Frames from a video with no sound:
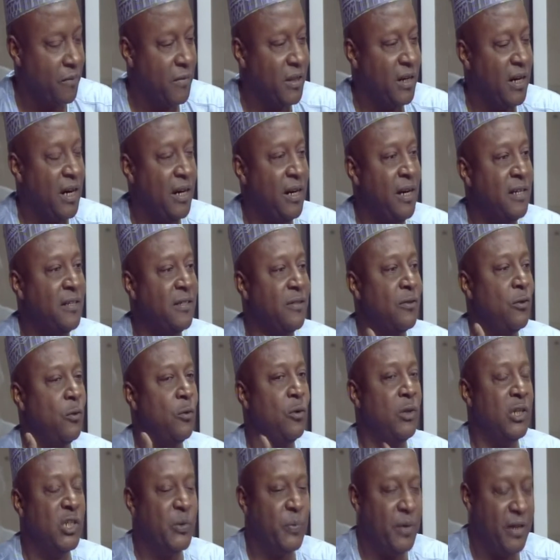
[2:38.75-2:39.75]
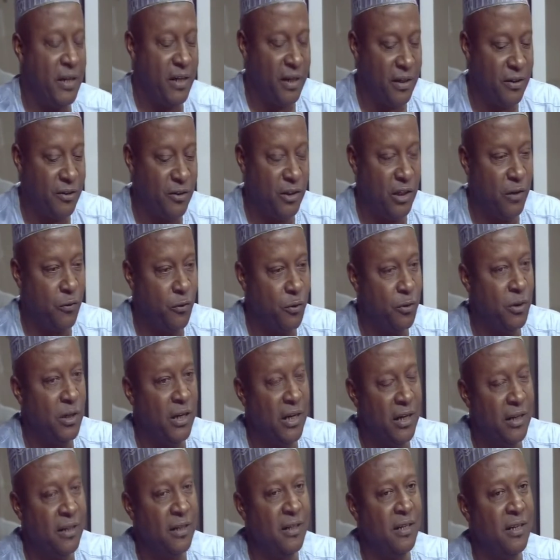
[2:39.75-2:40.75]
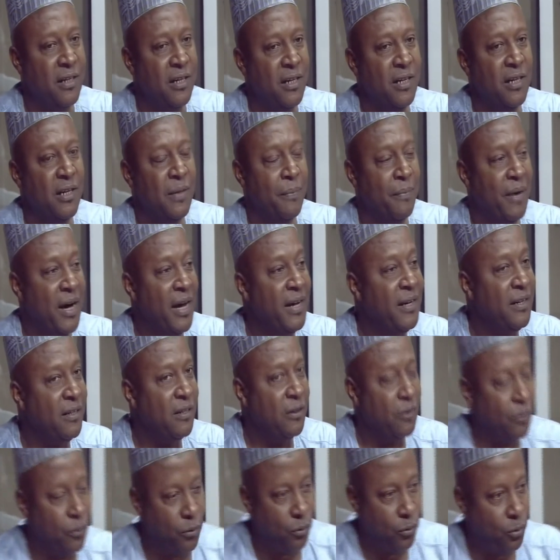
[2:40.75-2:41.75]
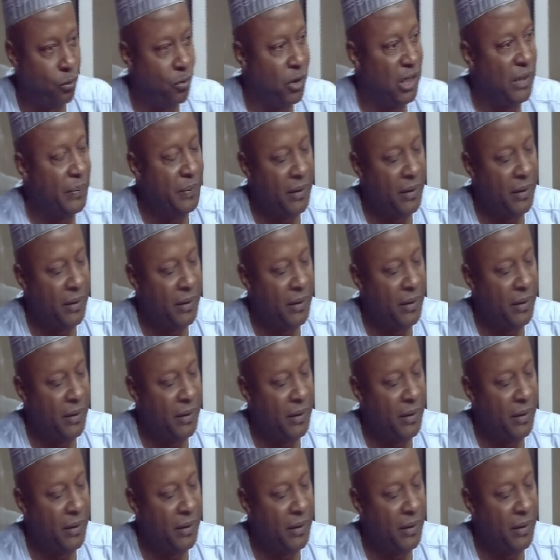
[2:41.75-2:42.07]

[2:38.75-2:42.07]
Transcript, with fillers: خلاص هو اكسبيرينس شافوه لان ما عنده خطوره ما